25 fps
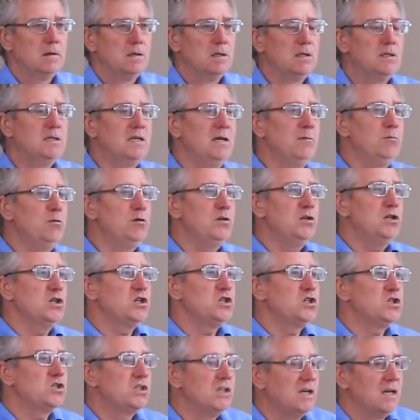где
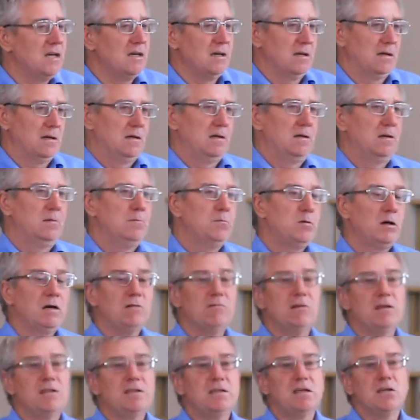будешь ты
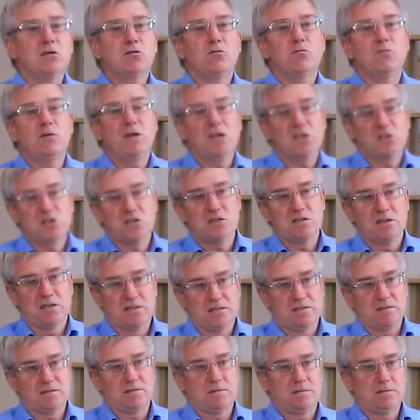проводить
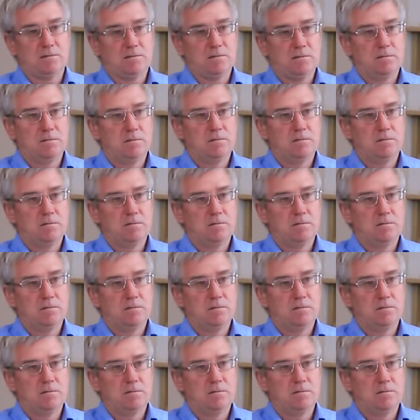вечность?